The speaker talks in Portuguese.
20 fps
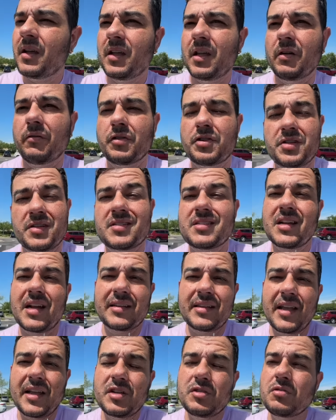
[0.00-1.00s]
Eu vou te ensinar
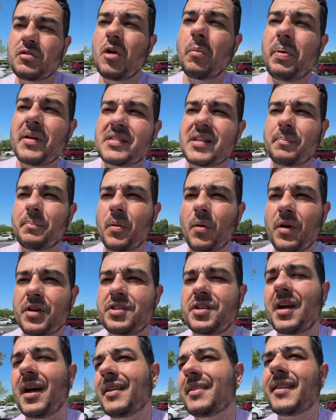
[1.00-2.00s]
desde o teu
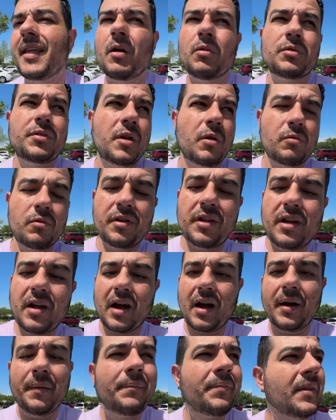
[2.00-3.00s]
passaporte até o teu green
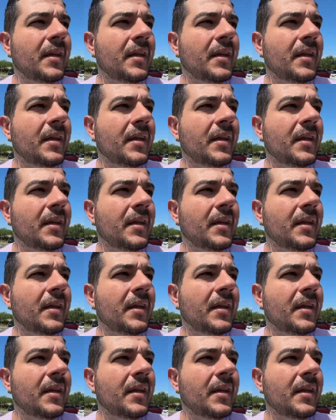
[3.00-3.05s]
card.